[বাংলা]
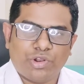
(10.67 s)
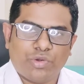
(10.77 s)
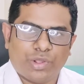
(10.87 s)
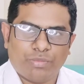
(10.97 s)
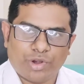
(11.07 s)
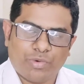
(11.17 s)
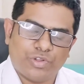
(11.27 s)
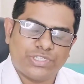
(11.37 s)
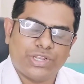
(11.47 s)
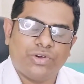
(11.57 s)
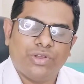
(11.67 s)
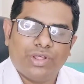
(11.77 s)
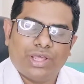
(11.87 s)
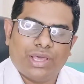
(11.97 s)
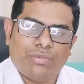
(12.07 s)
ব্রণগুলো অনেক বড় বড় ছিল
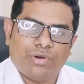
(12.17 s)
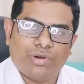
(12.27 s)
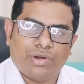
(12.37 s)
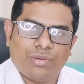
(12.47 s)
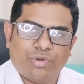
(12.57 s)
এবং